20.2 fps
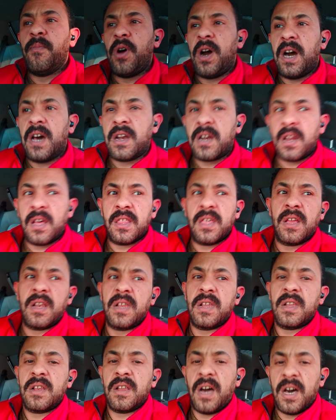معرضه
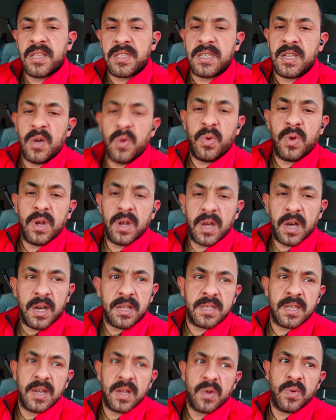للقطع
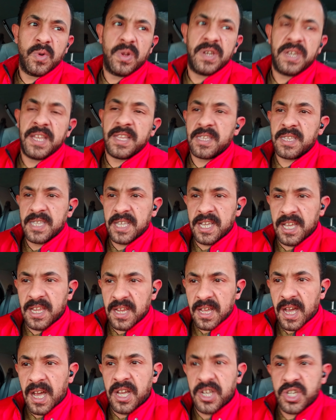وللخطر وان هي
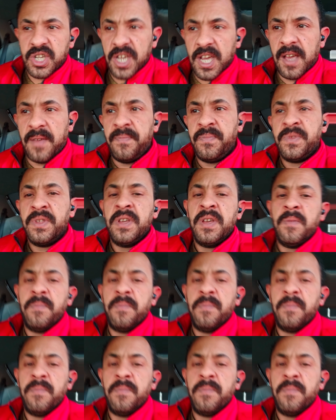تتحرق عشان